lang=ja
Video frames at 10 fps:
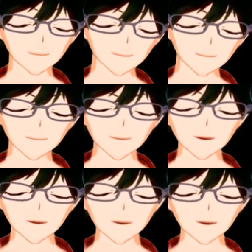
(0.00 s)
まあ、それはそ
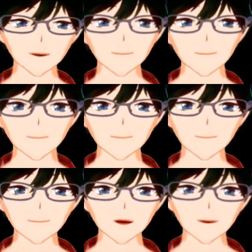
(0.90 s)
れで
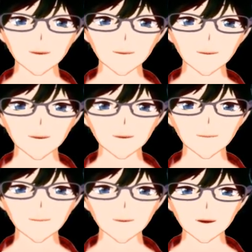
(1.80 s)
愛を持って
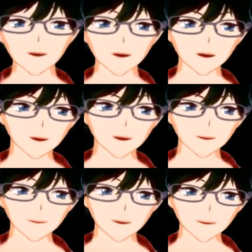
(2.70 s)
育てていただければ
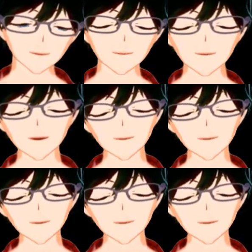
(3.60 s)
いいんですが、